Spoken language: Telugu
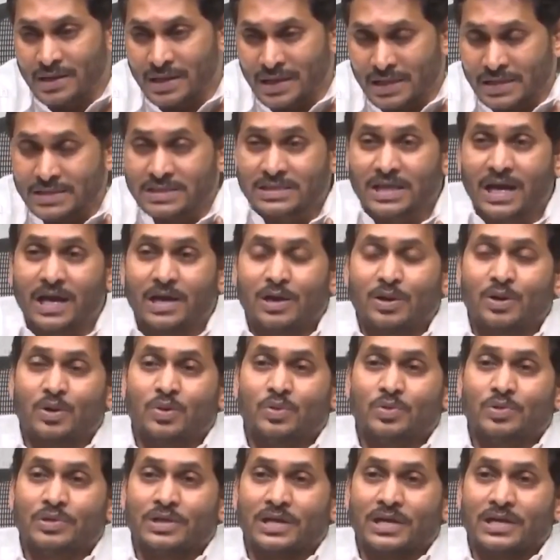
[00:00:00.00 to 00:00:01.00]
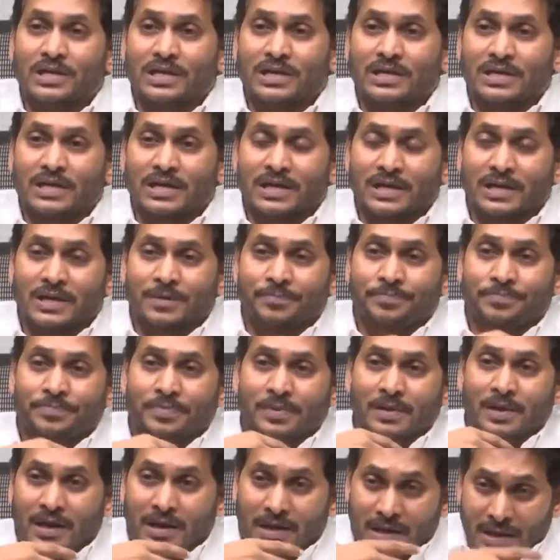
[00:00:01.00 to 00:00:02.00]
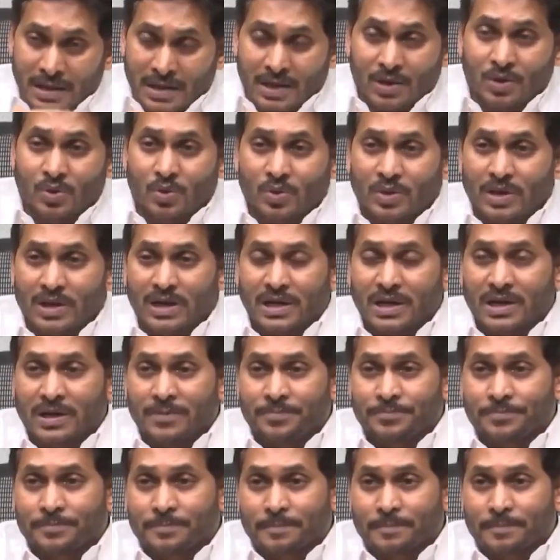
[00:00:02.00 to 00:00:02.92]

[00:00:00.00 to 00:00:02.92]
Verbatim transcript: ఏ స్థాయిలో ఉంది అని అంటే నిన్న కూడా